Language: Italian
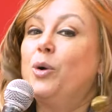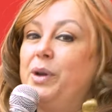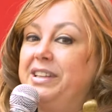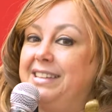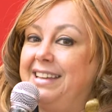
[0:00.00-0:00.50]

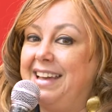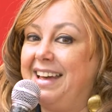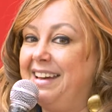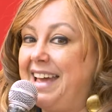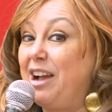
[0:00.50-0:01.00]
Quindi
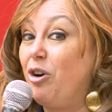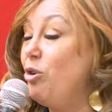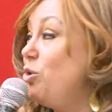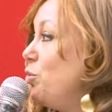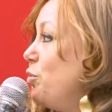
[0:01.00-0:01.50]
eh, è
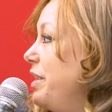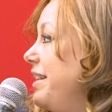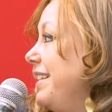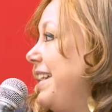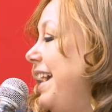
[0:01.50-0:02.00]
con
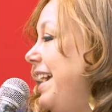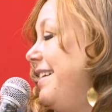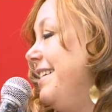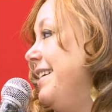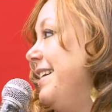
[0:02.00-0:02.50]
lui che
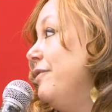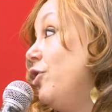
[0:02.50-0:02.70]
eh,